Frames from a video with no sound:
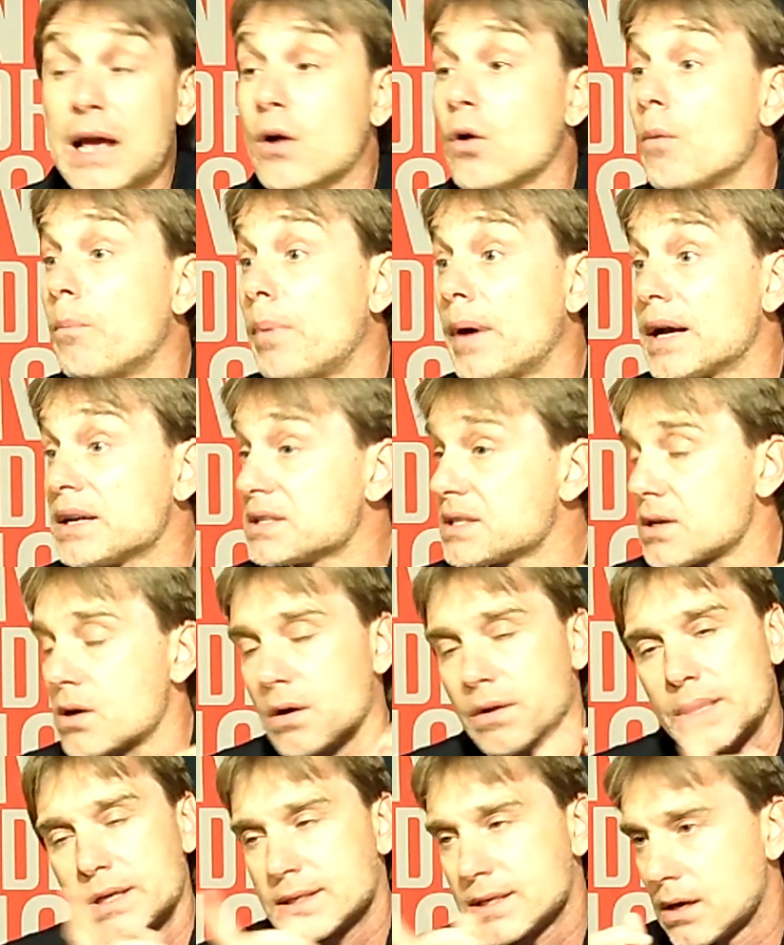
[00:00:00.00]
La Copa es,
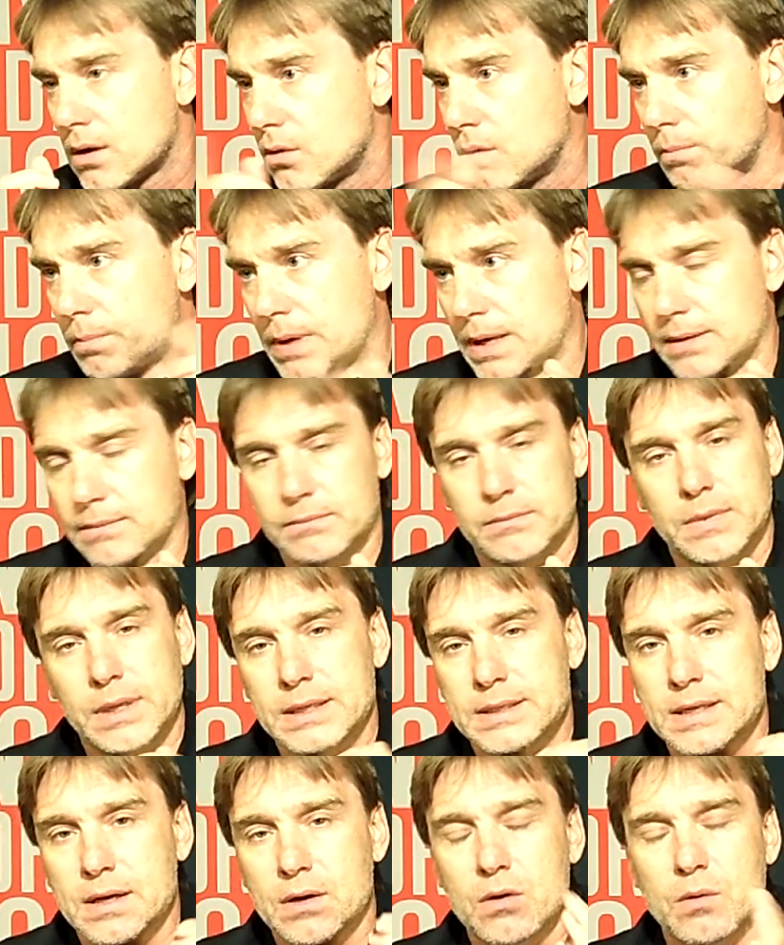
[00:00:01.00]
no, de esa Copa,
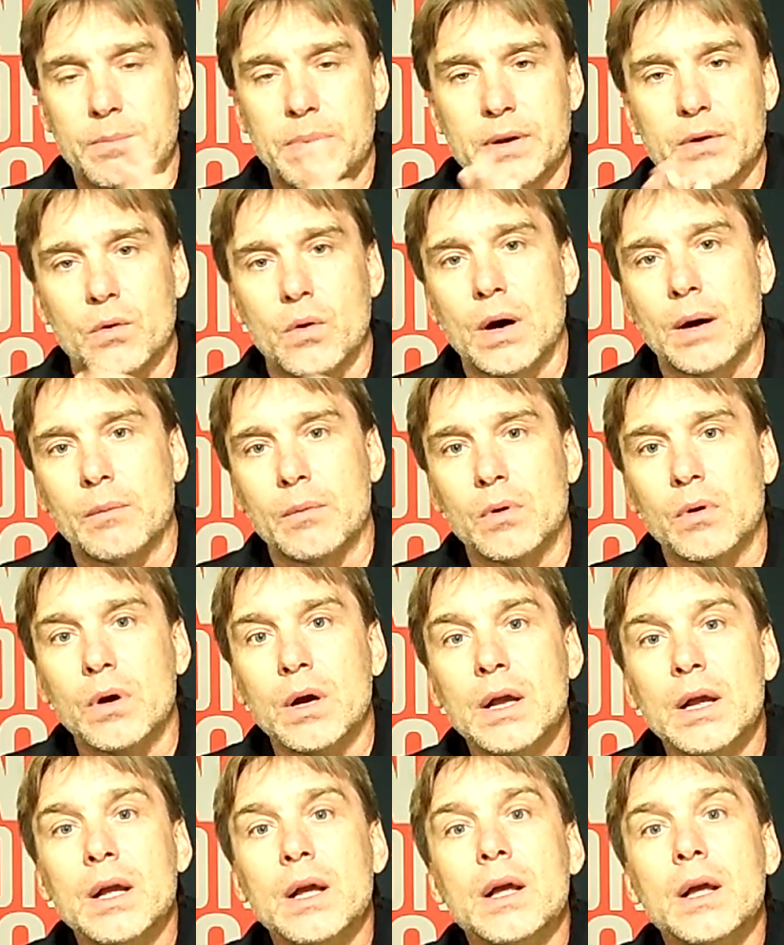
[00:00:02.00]
de esa Copa no hablo.